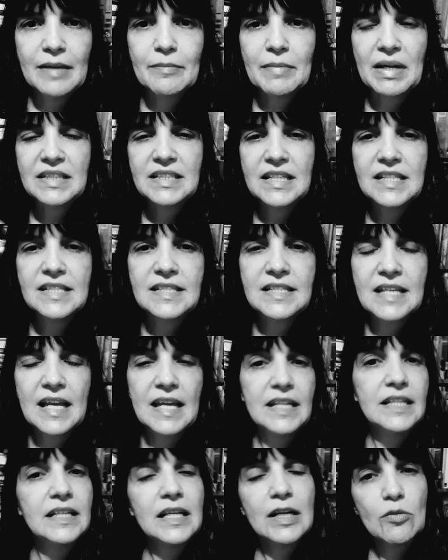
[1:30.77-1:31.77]
Mata em
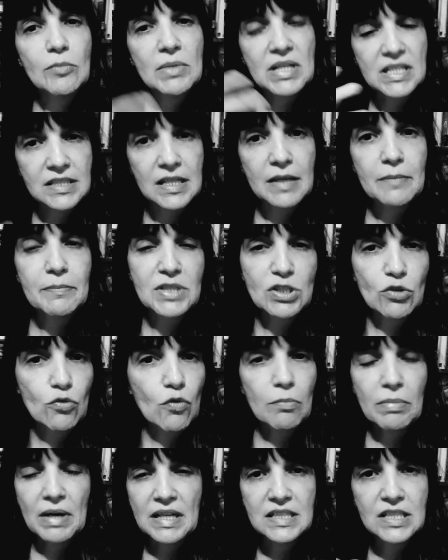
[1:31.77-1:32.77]
série, não, mas tem
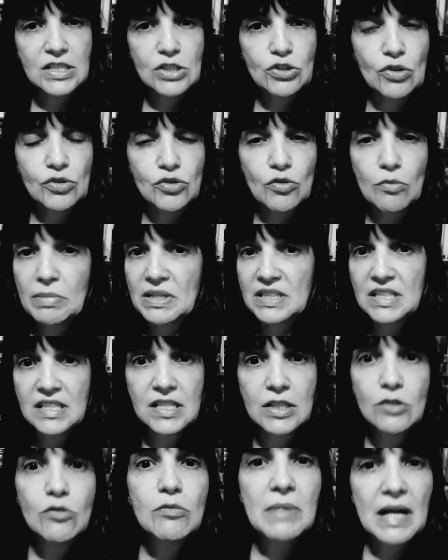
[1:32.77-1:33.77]
psicopatas e sociopatas
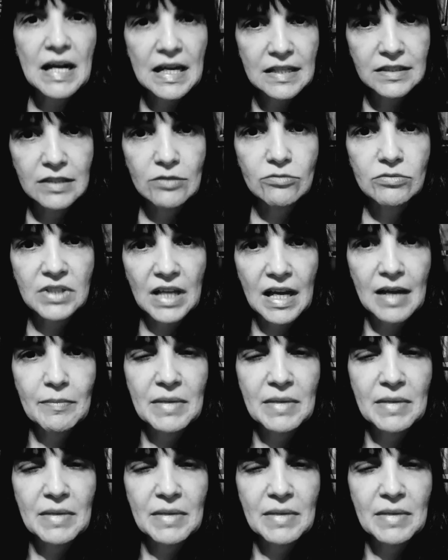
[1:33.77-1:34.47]
que não matam, tá?